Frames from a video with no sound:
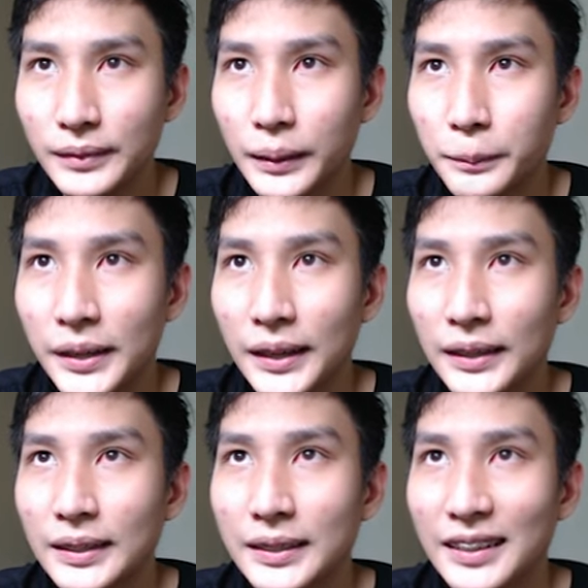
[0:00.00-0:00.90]
bây giờ
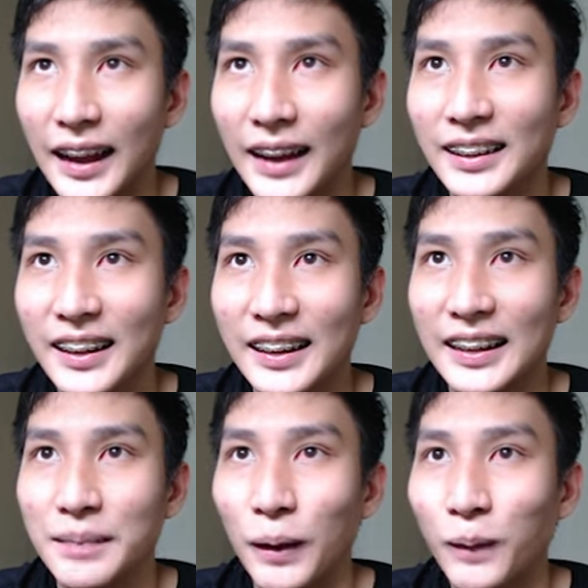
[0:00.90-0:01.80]
thì cái này
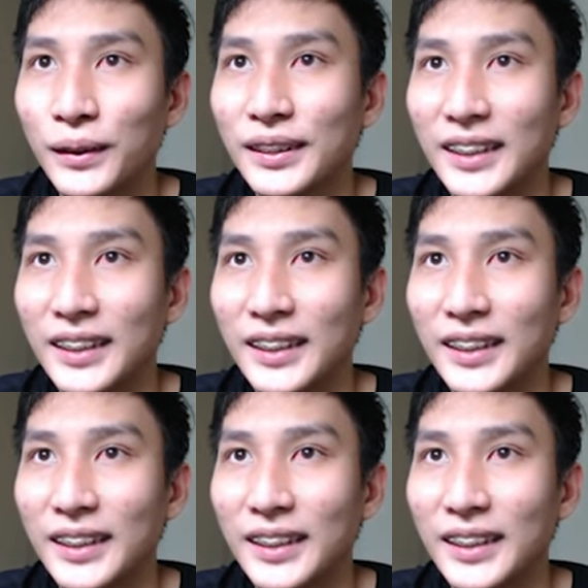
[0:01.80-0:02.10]
là mẫu thôi,